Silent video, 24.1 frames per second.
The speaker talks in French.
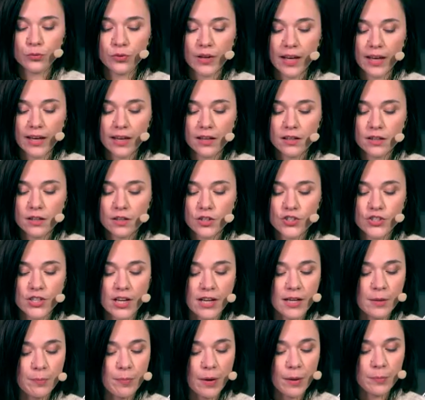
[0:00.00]
de vrai,
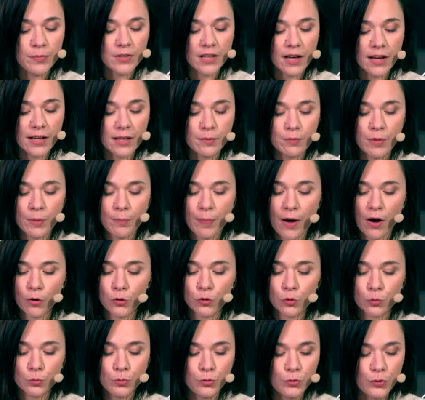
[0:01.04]
je n'allais pas bien et mes
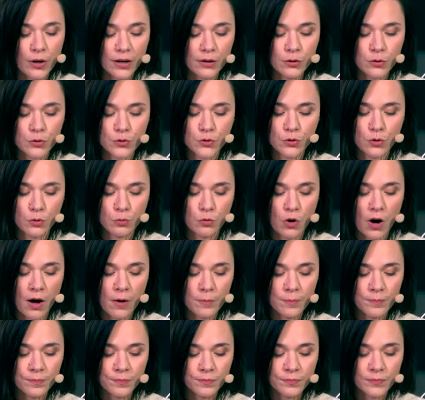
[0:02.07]
parents non plus à cause de
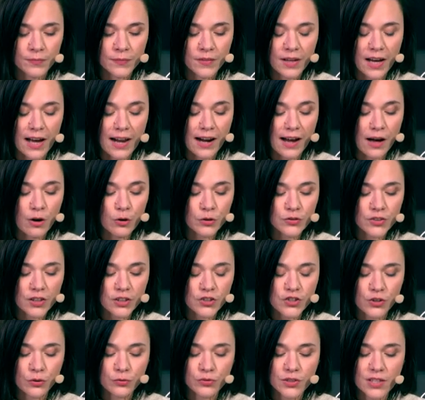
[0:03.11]
moi. À la
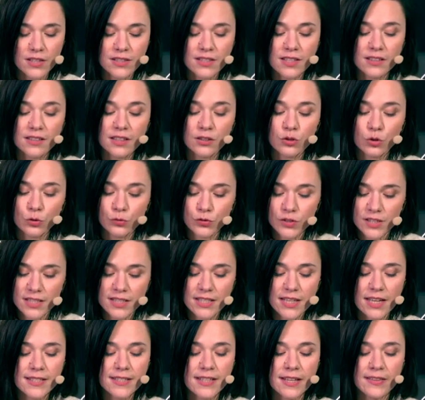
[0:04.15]
rentrée de janvier, c'était
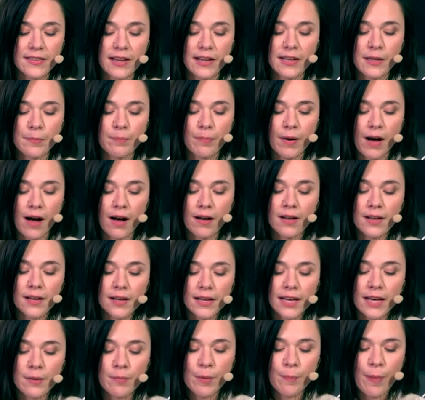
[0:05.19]
officiel, ça n'allait pas,
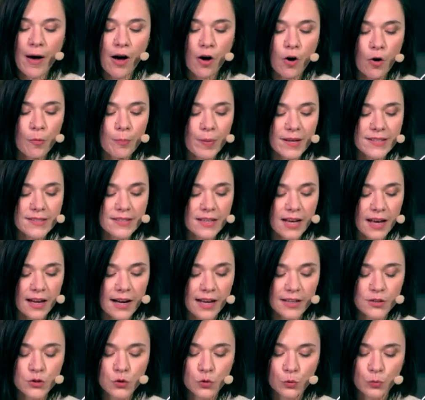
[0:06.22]
et mes parents passèrent
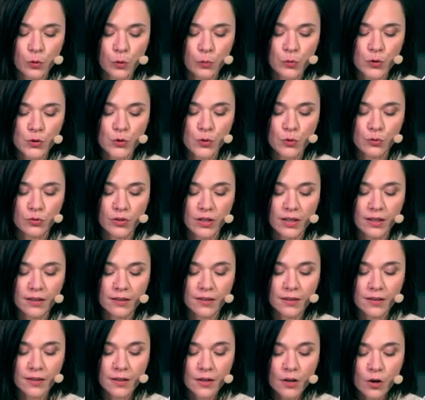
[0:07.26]
à l'action pour me sauver.
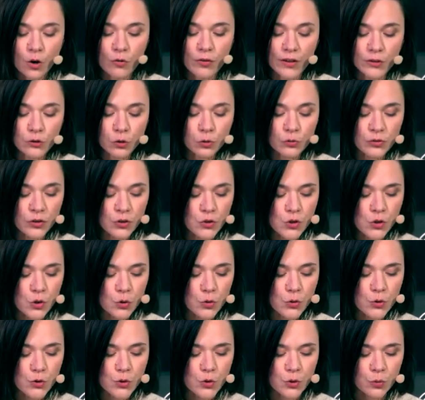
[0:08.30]
On va trouver une
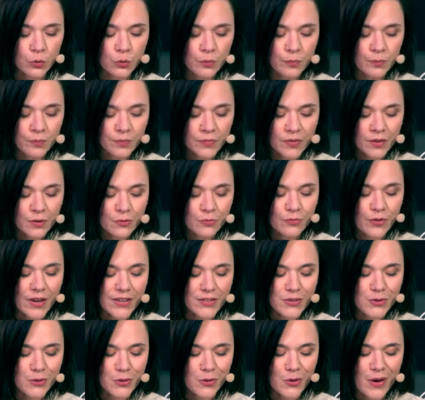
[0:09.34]
solution.
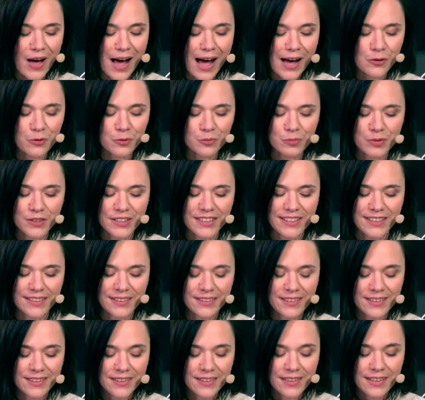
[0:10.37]
Phase 2
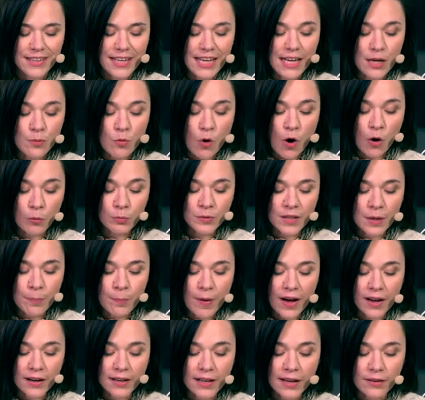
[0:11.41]
accomplie. Ils m'ont
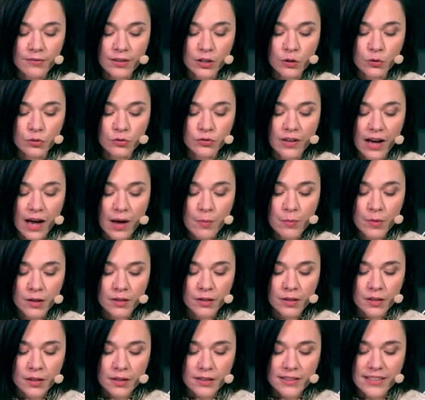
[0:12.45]
emmené parler avec une
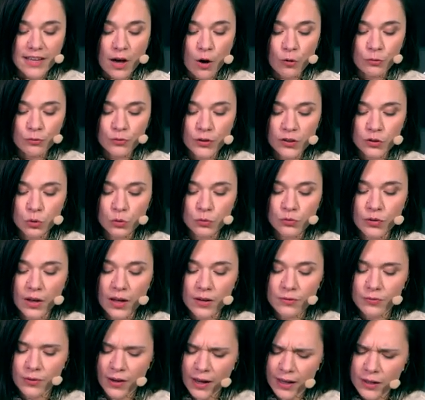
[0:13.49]
dame qui a enfin
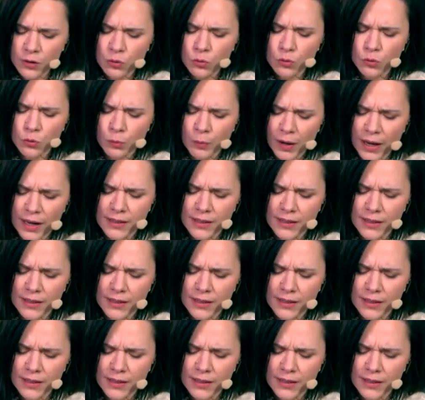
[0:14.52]
trouvé un vrai nom de